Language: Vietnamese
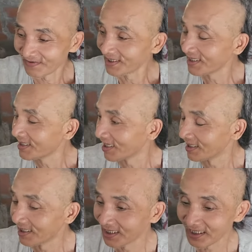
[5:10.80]
mấy này
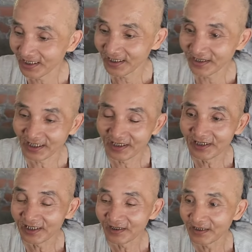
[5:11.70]
là tự
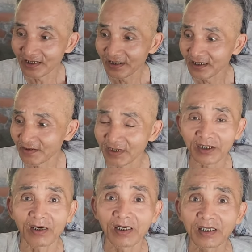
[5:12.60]
nhiên ờ,
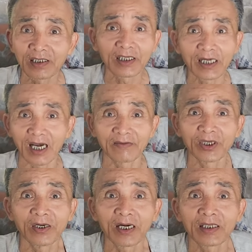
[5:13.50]
mình có cái làm
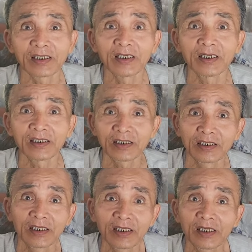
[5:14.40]
vô hà chứ
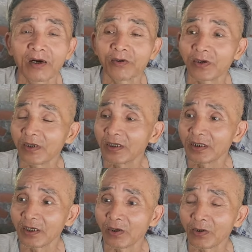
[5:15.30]
đâu
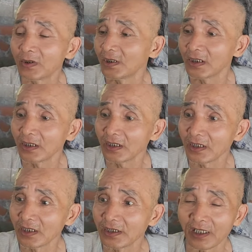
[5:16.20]
có đủ
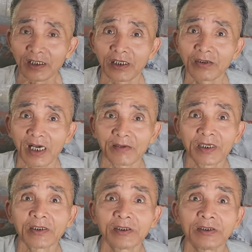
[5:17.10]
vật ờ, liệu làm
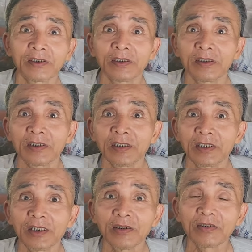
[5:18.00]
đâu
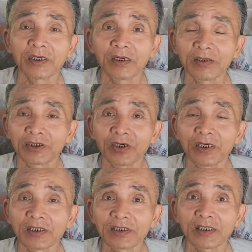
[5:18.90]
ví dụ có một số
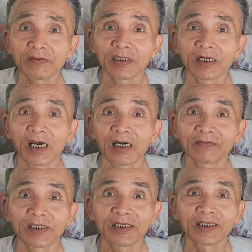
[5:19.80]
ít cái mình
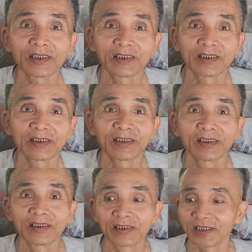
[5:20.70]
làm vậy đó
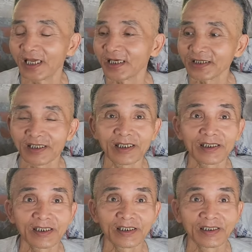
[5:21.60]
chét vậy
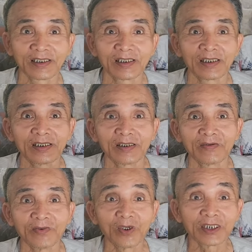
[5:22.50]
đó
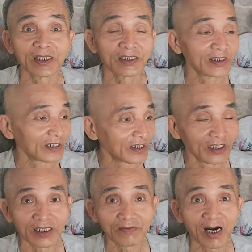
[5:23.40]
mua chừng ờ,
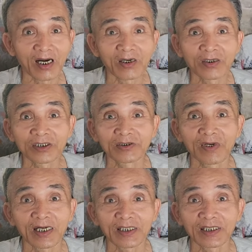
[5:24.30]
nửa bao xi
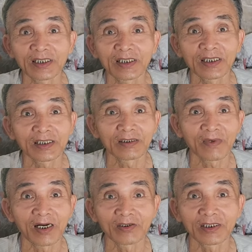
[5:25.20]
măng vậy đó
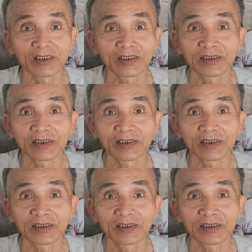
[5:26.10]
bao vậy đó